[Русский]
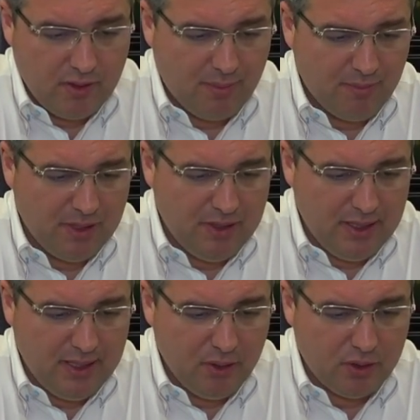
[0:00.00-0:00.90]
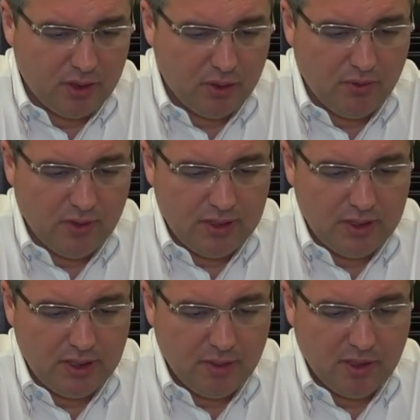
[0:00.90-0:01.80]
оплатили установку
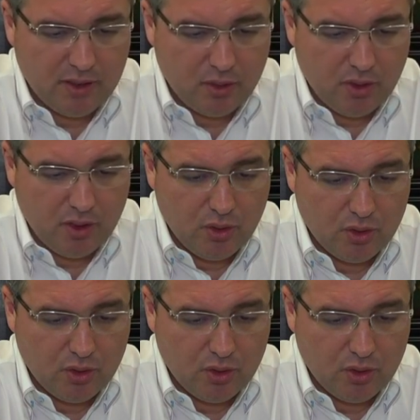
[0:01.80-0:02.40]
системы контроля